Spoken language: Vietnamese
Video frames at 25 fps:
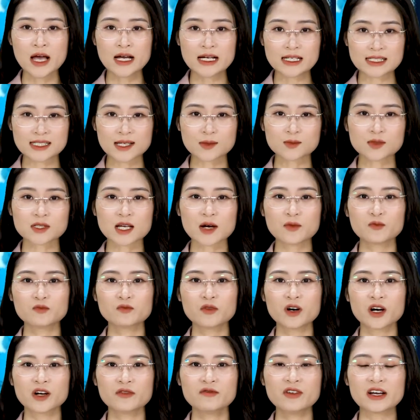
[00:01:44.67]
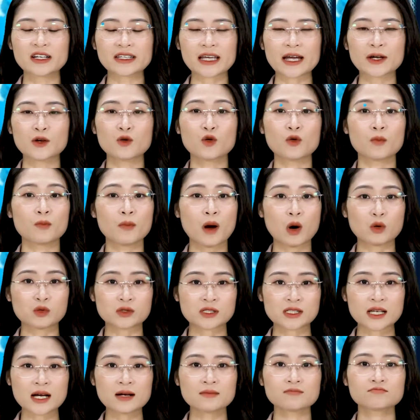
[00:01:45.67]
song song với việc thay đổi màu
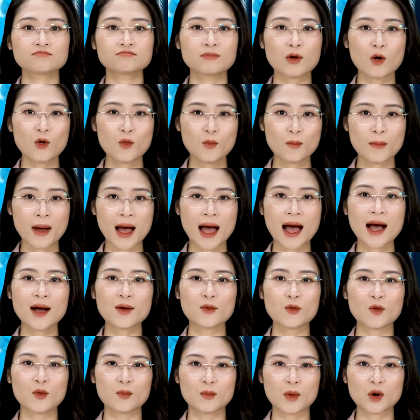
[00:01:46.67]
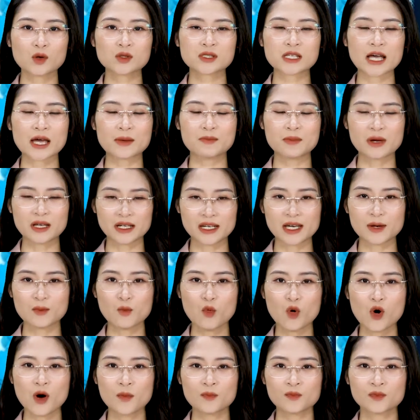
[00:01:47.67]
sắc, mẫu mã của mẫu giày mình định
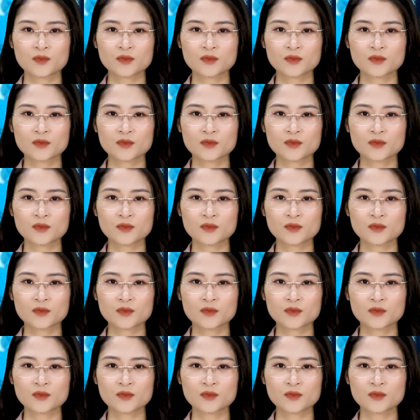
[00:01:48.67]
mua.